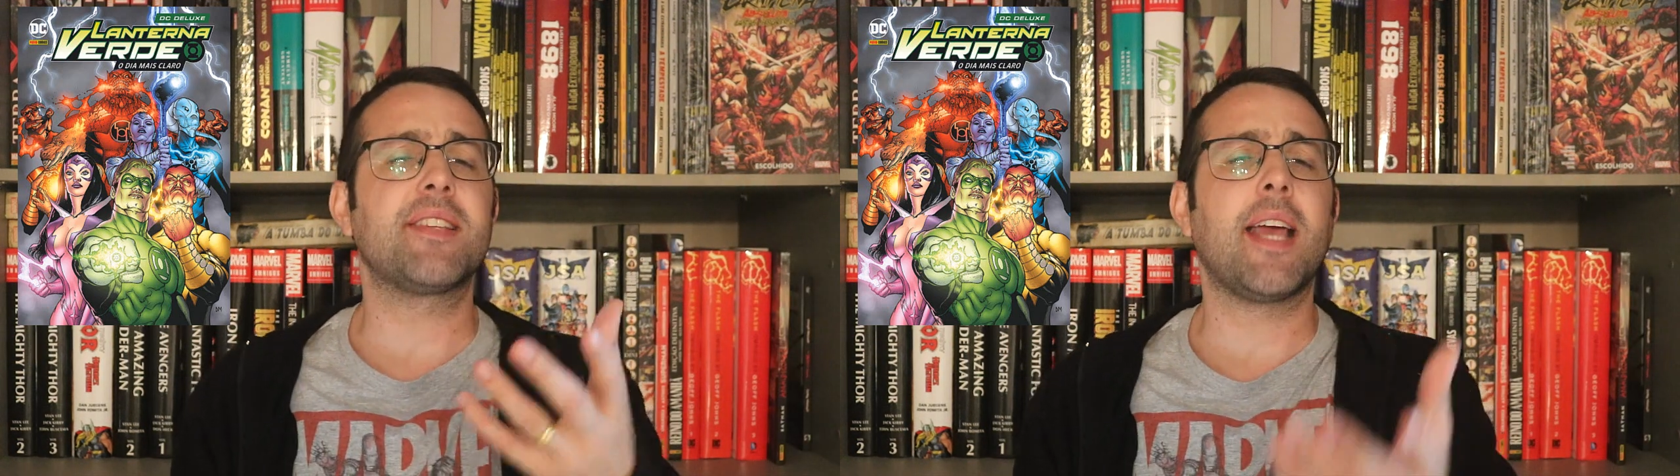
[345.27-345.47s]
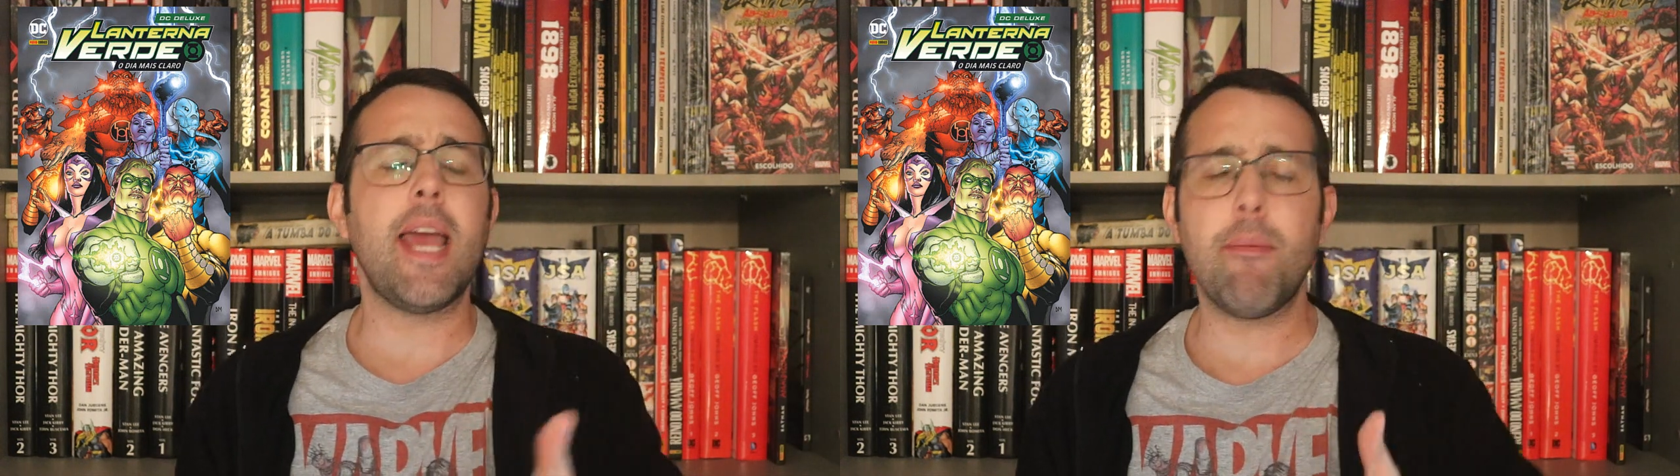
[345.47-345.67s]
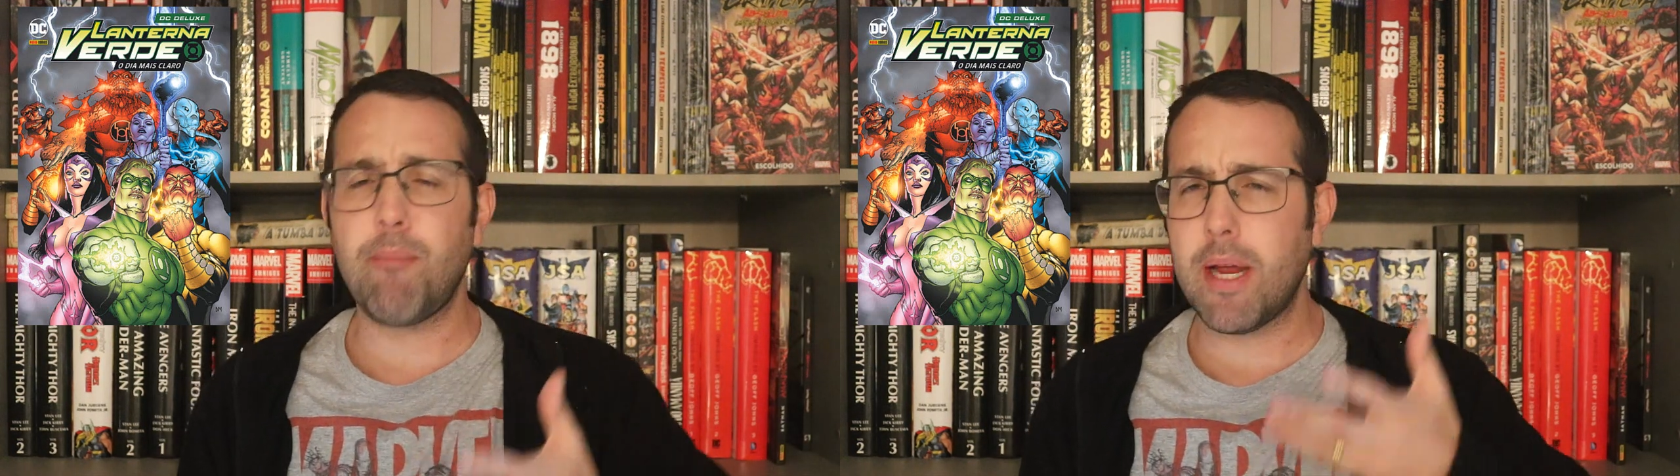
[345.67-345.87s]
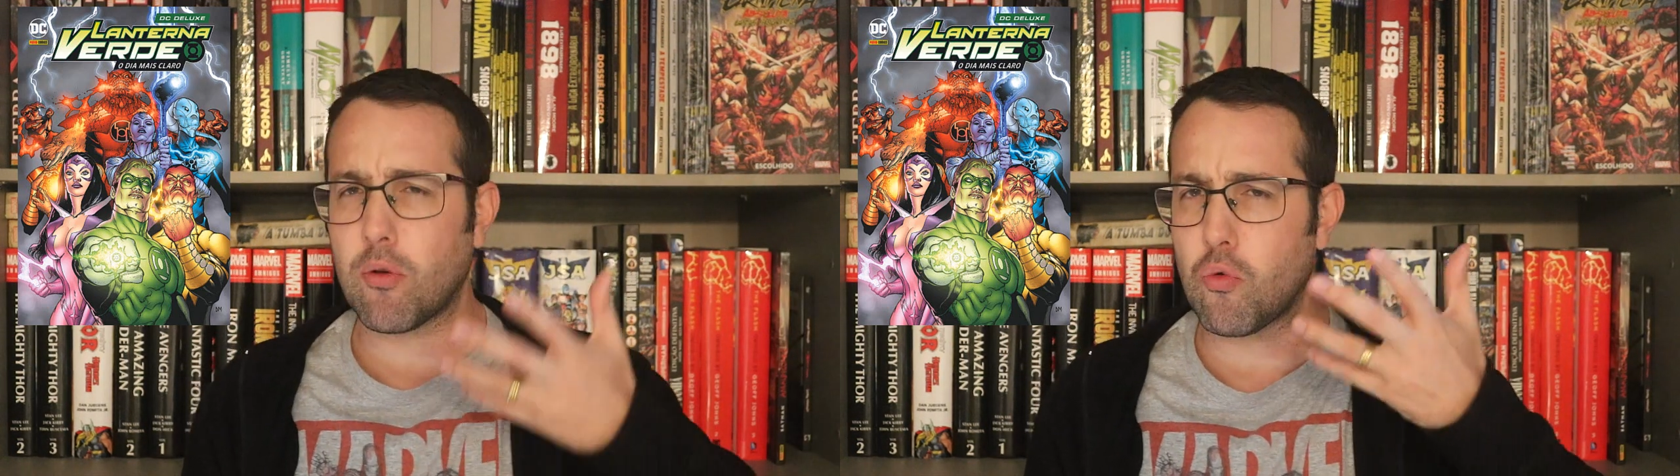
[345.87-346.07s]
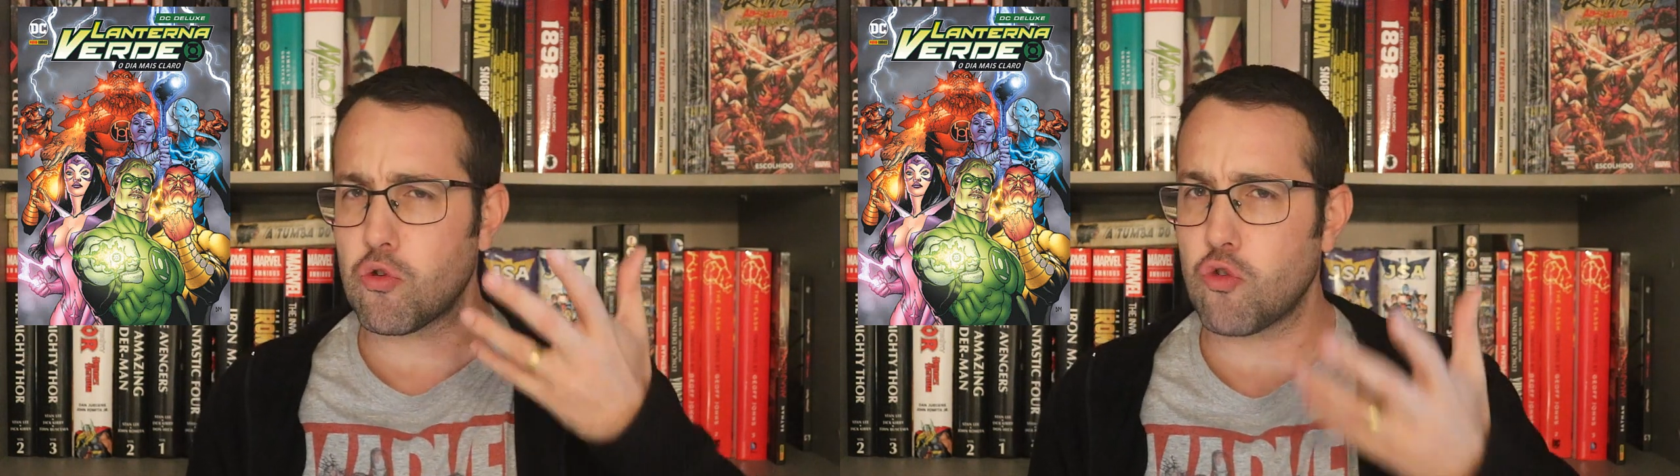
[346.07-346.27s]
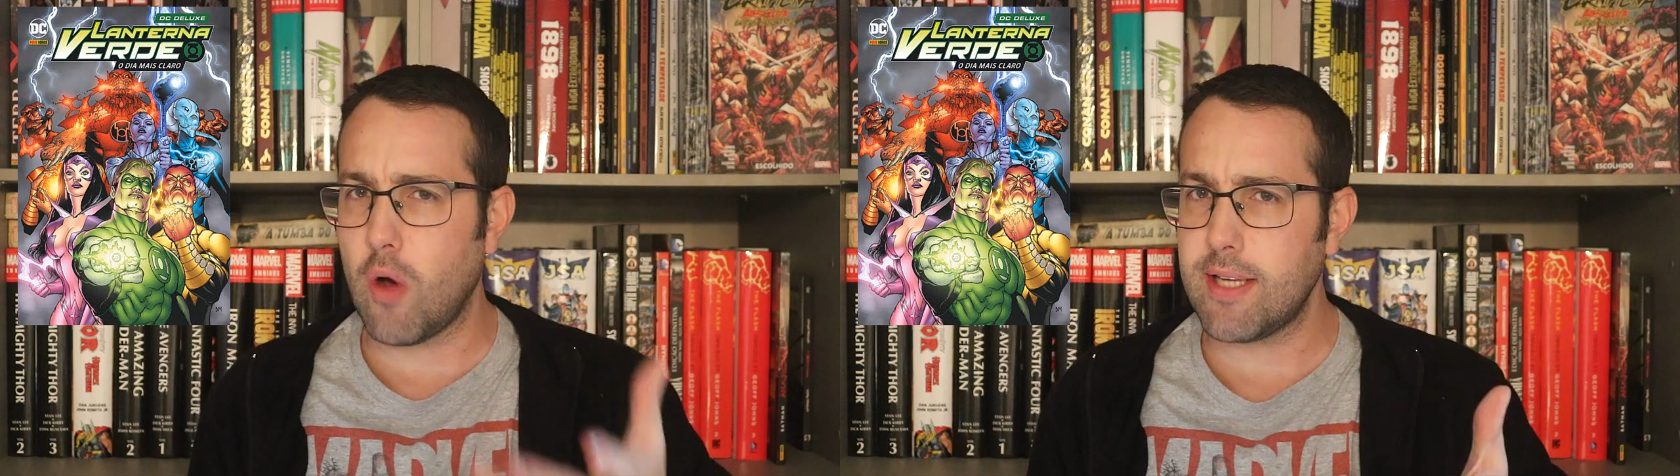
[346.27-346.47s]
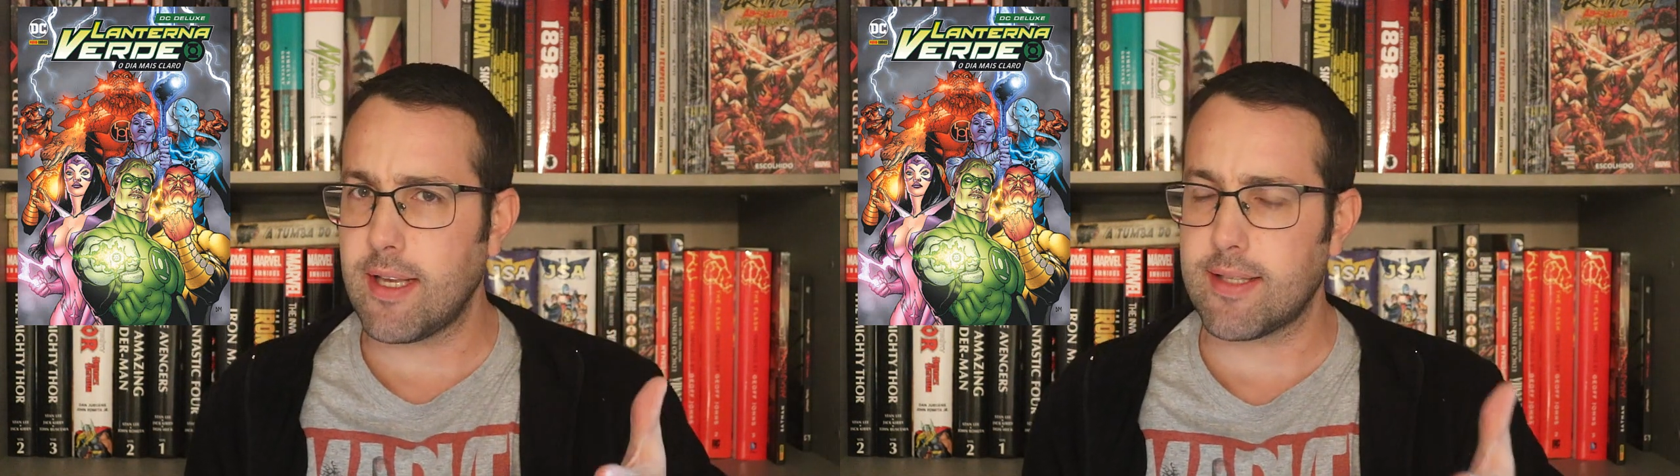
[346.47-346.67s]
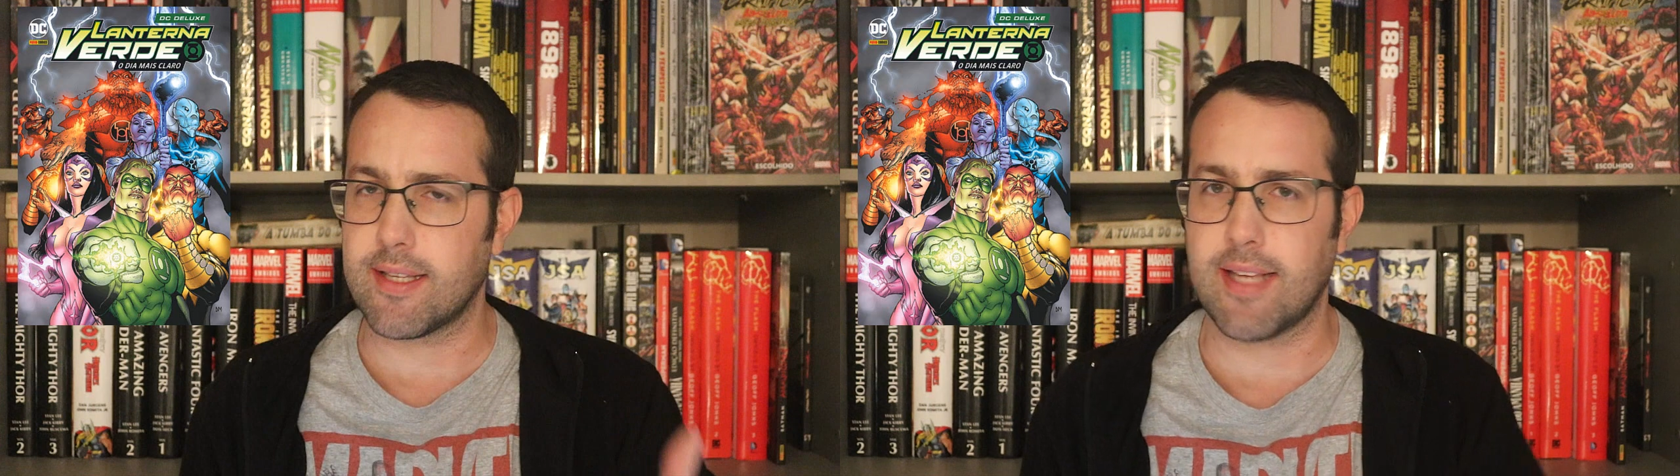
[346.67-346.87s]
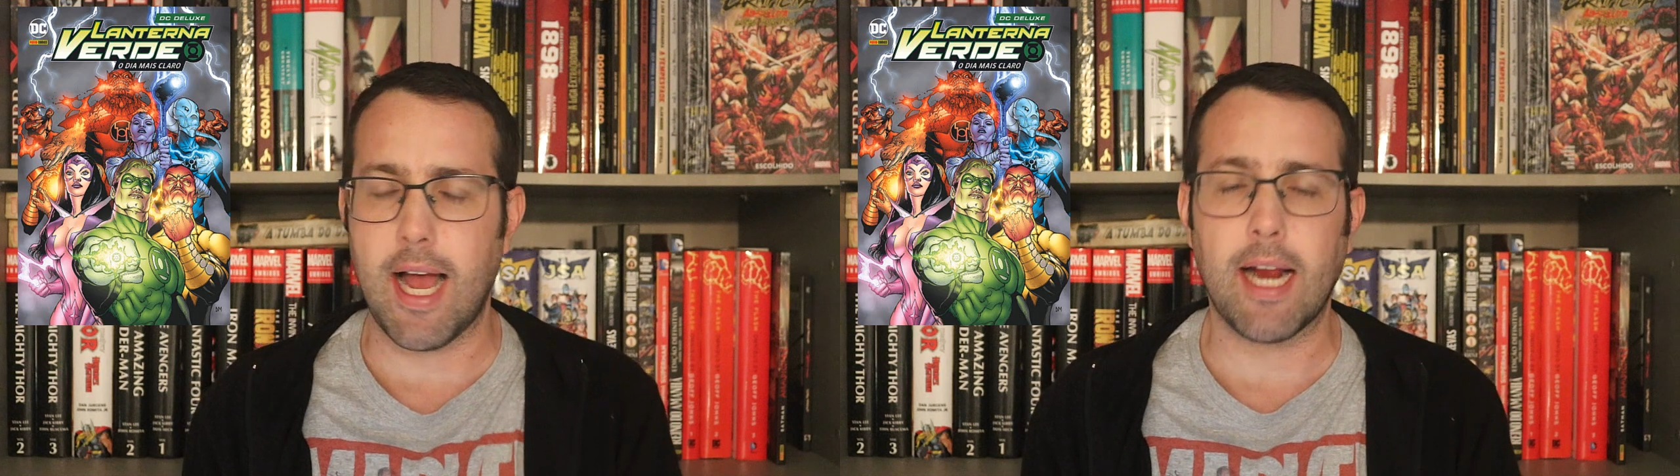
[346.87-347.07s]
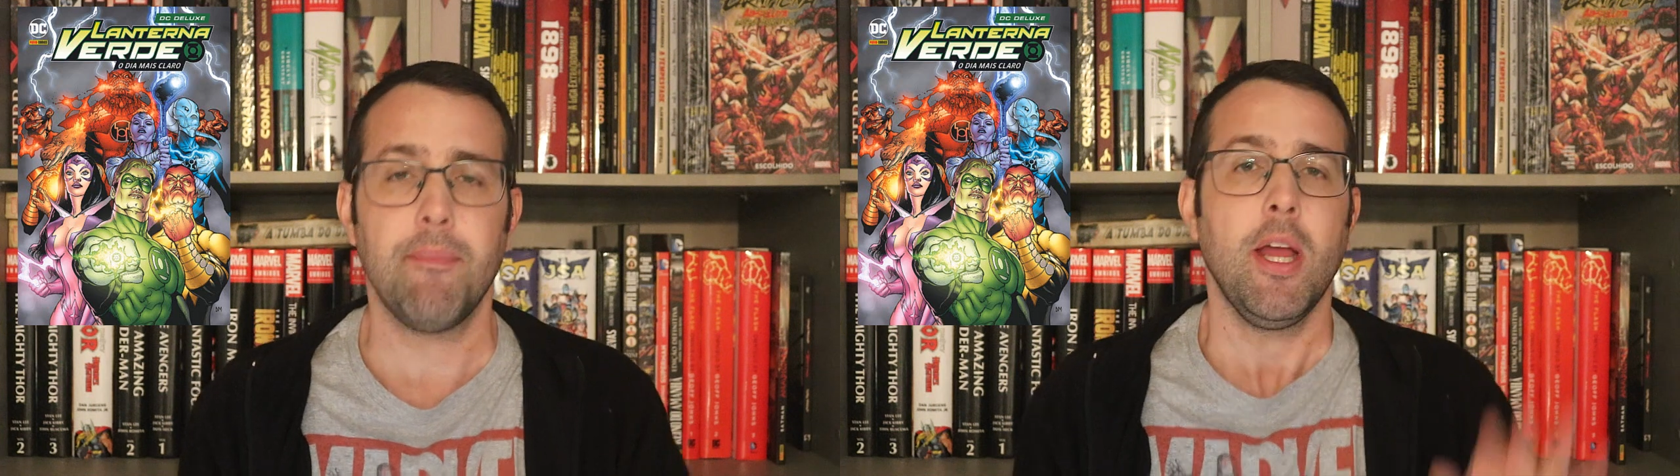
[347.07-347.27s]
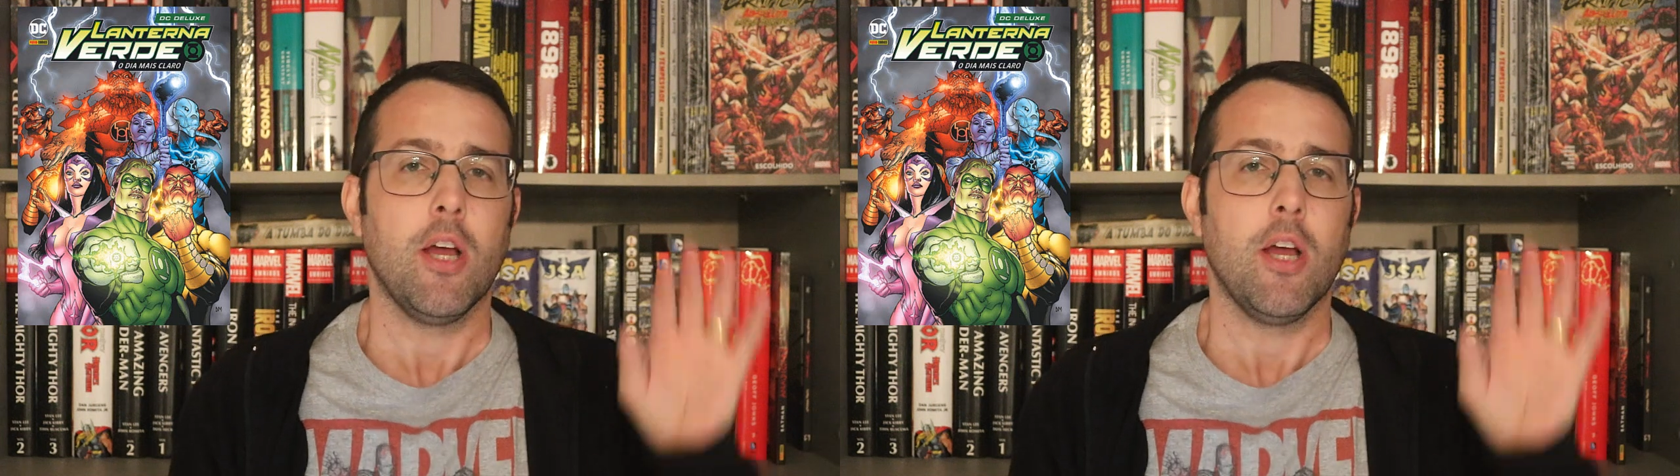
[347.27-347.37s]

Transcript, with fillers: repercussões dessa saga